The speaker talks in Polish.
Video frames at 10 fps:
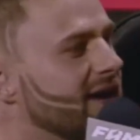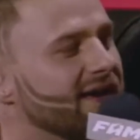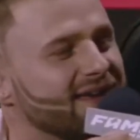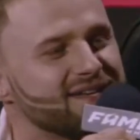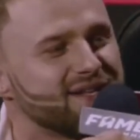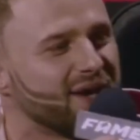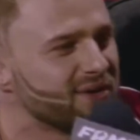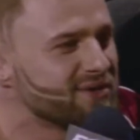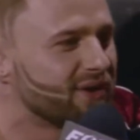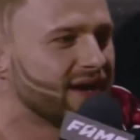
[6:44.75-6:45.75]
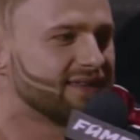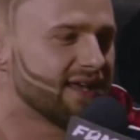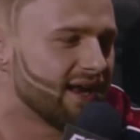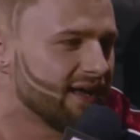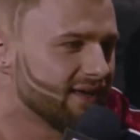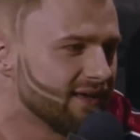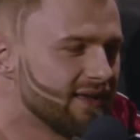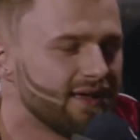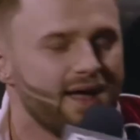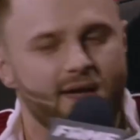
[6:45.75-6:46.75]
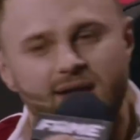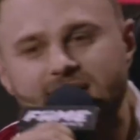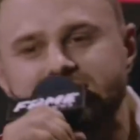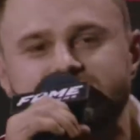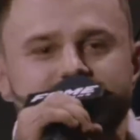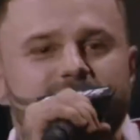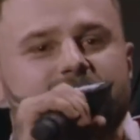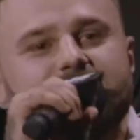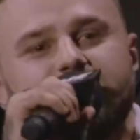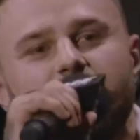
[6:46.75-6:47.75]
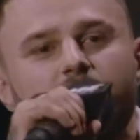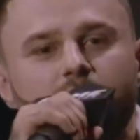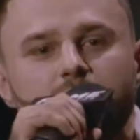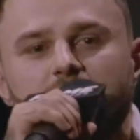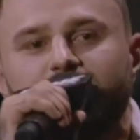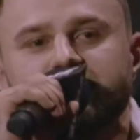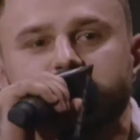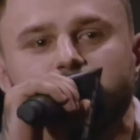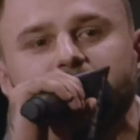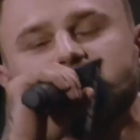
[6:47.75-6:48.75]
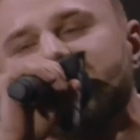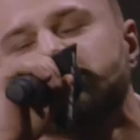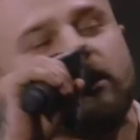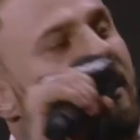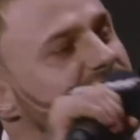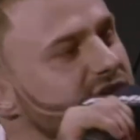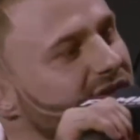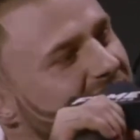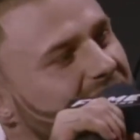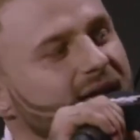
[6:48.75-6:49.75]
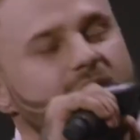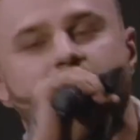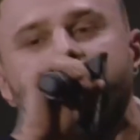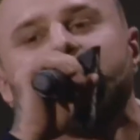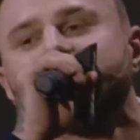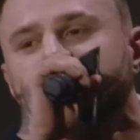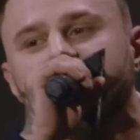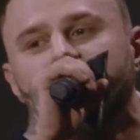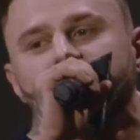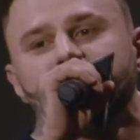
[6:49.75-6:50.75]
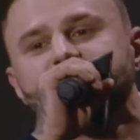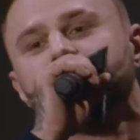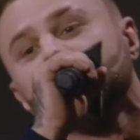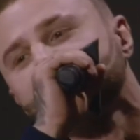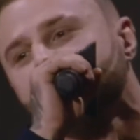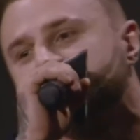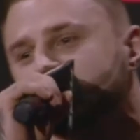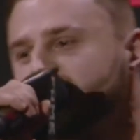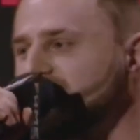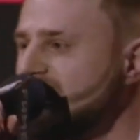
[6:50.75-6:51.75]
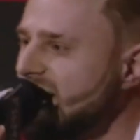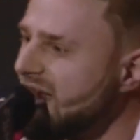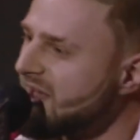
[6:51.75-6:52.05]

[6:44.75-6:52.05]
E, jeśli chodzi o hejtera, E, to co, no ja uważam, że to będzie najciekawsza walka e, na tej gali z prostej przyczyny.